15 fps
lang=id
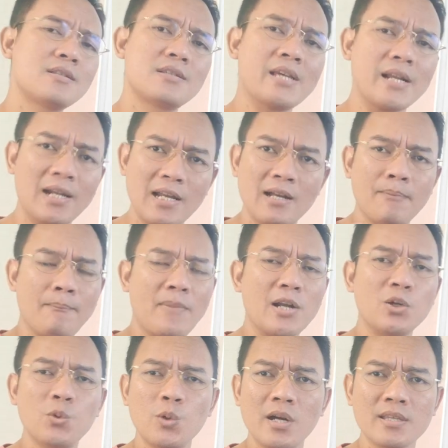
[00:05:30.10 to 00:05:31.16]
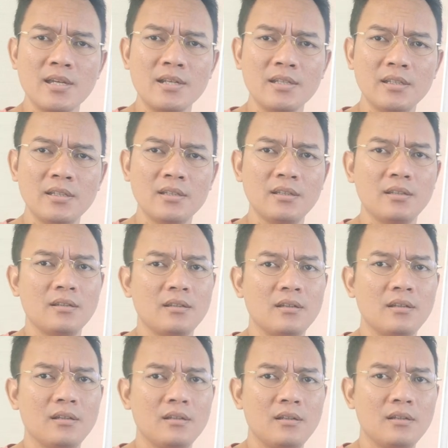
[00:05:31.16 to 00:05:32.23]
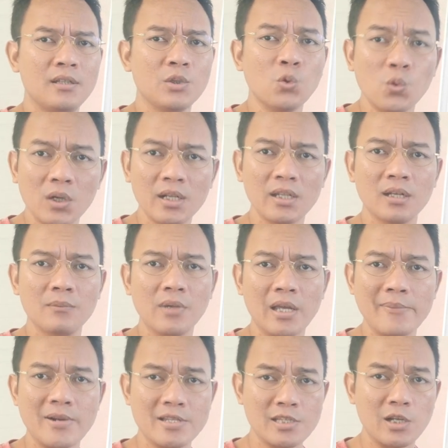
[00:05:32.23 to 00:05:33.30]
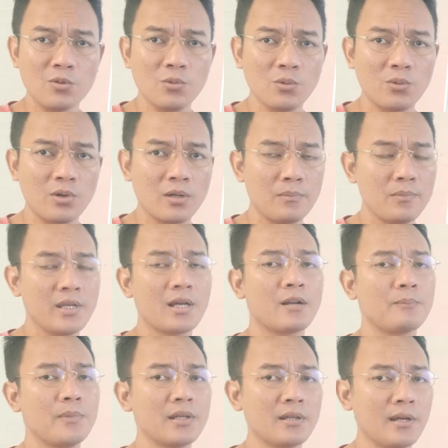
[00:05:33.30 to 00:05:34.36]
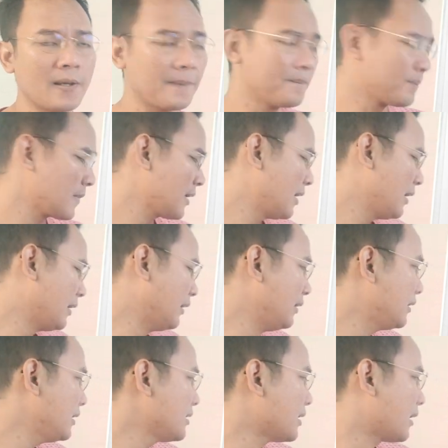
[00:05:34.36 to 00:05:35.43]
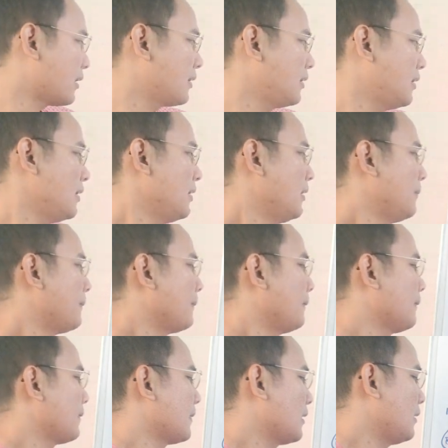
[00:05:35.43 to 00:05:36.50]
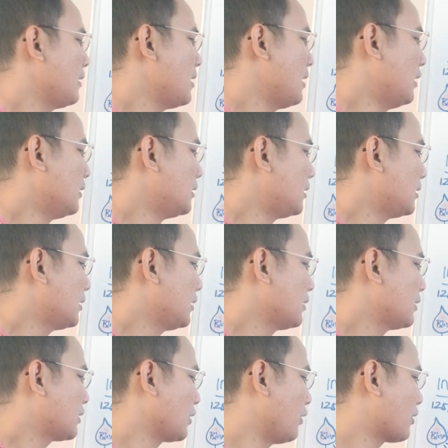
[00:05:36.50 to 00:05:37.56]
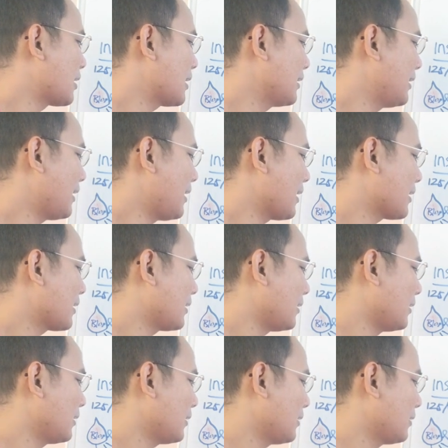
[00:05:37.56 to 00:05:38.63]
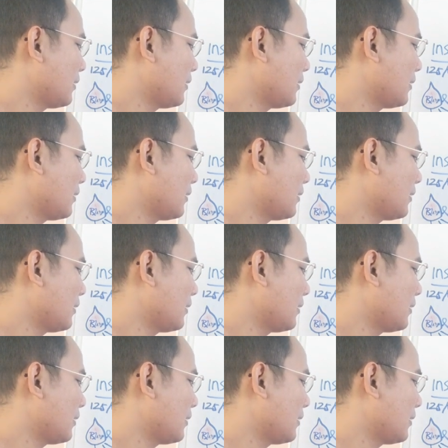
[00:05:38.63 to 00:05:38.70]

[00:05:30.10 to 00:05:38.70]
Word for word: carilah panduannya di di Google ya, bagaimana cara mengukur lingkar pinggang. Intinya, uh, seorang lelaki